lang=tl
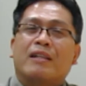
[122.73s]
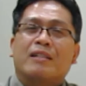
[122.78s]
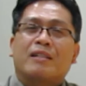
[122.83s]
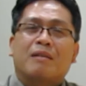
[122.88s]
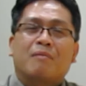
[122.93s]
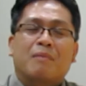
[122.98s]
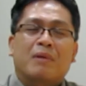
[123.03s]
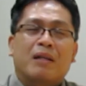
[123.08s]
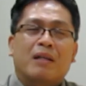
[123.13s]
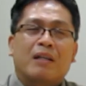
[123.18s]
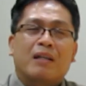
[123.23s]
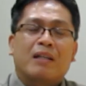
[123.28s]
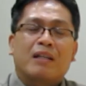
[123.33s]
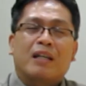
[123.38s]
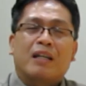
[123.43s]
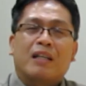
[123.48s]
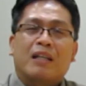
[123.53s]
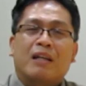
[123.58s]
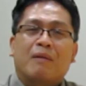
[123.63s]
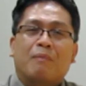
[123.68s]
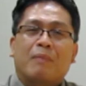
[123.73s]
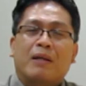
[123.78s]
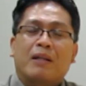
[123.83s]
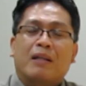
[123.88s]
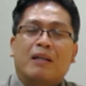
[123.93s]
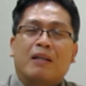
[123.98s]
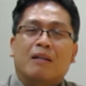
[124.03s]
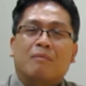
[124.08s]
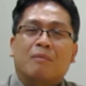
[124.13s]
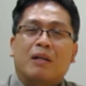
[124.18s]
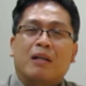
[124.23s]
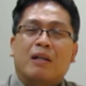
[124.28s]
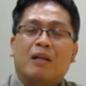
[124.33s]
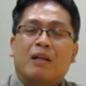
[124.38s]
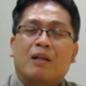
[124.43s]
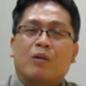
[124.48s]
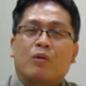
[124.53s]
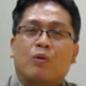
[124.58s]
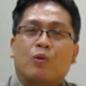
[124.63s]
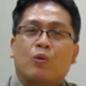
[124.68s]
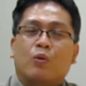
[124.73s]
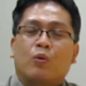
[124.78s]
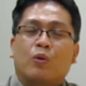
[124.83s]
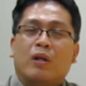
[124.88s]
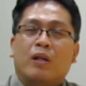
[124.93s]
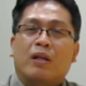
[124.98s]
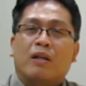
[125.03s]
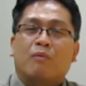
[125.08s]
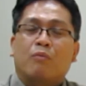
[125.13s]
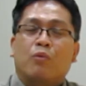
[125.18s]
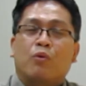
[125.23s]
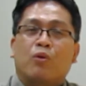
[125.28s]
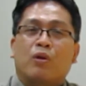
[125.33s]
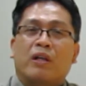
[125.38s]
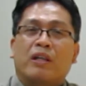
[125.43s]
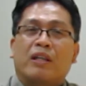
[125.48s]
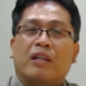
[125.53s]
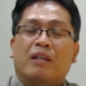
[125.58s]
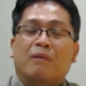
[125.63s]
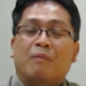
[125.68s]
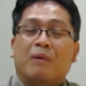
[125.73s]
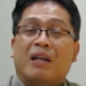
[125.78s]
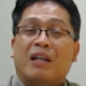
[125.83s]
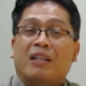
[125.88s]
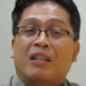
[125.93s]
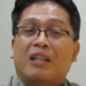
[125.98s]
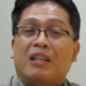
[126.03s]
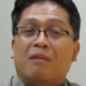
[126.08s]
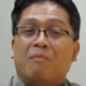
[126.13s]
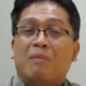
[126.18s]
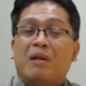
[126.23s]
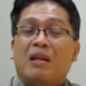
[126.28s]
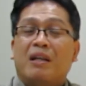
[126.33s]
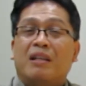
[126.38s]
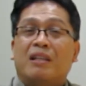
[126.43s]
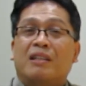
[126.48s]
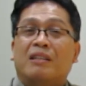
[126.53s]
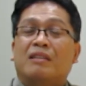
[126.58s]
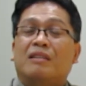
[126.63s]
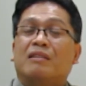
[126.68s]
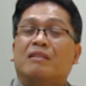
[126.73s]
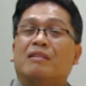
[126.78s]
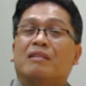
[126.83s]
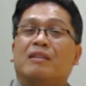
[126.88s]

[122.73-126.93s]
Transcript: sa mga kaganapan ng mga kaguluhang bunga ng mga digmaan,